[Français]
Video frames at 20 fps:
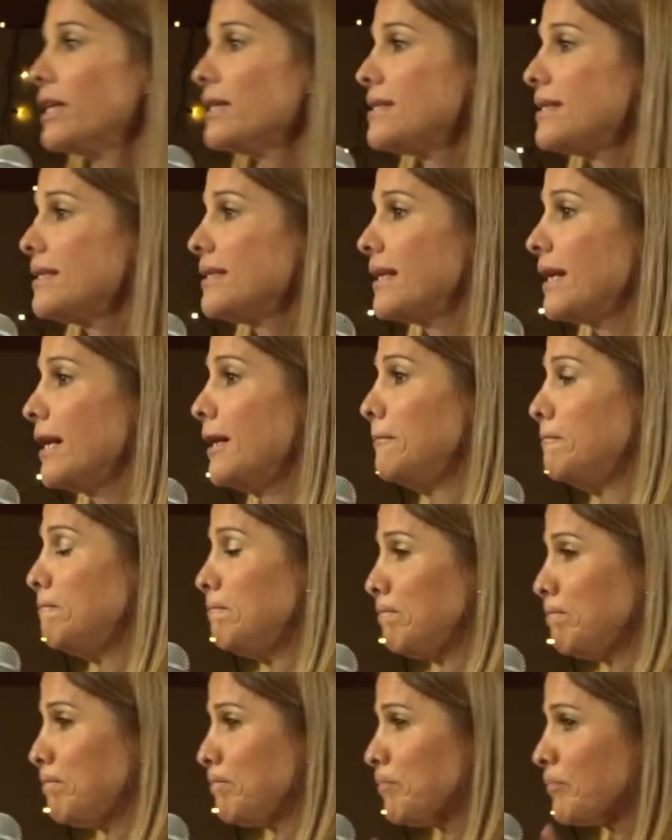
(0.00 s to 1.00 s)
etc.
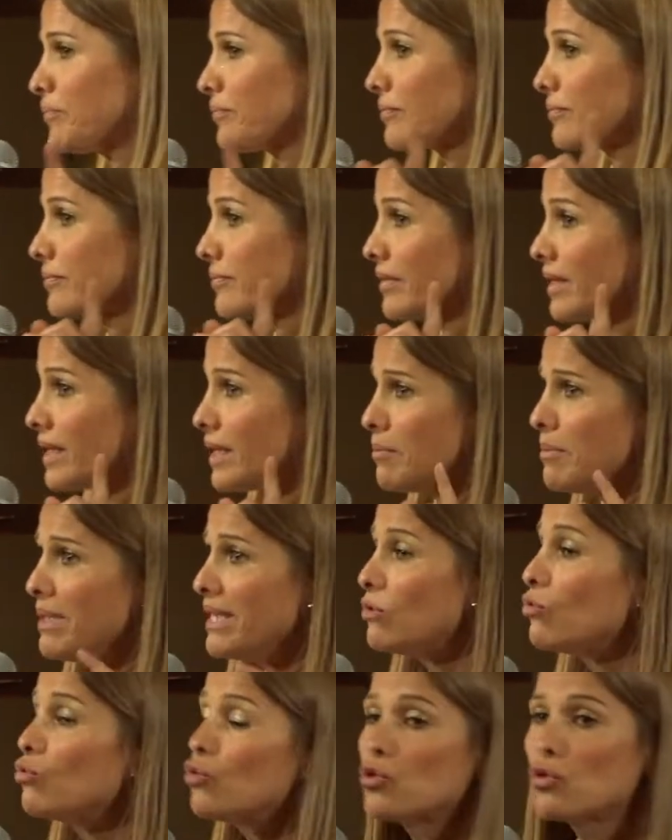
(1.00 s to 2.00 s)
Mais
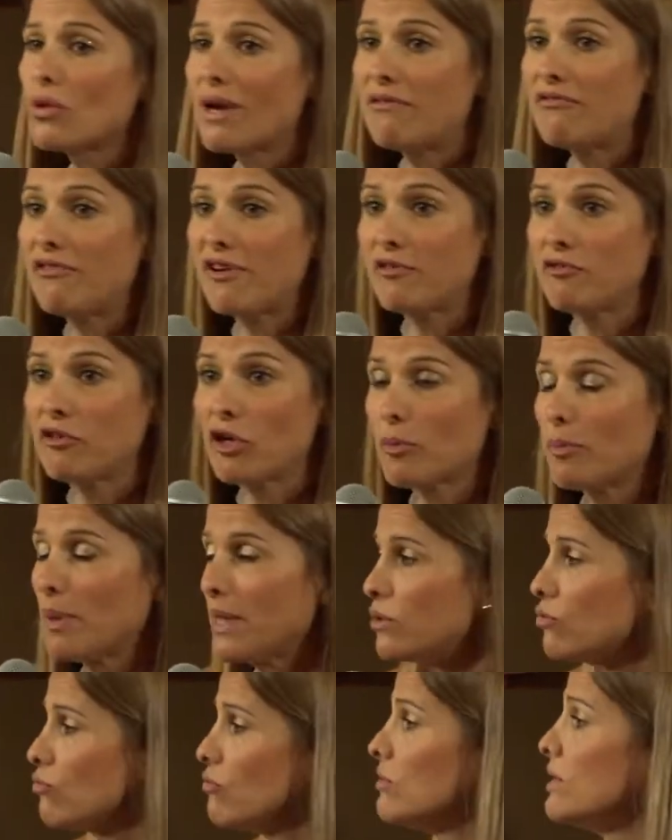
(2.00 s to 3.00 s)
toujours la faveur
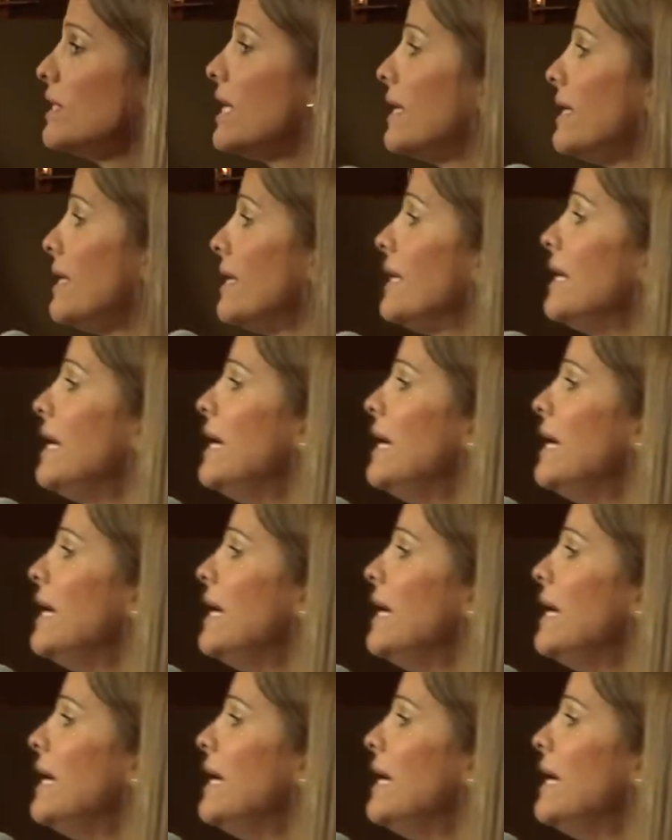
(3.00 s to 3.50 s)
partout où il allait.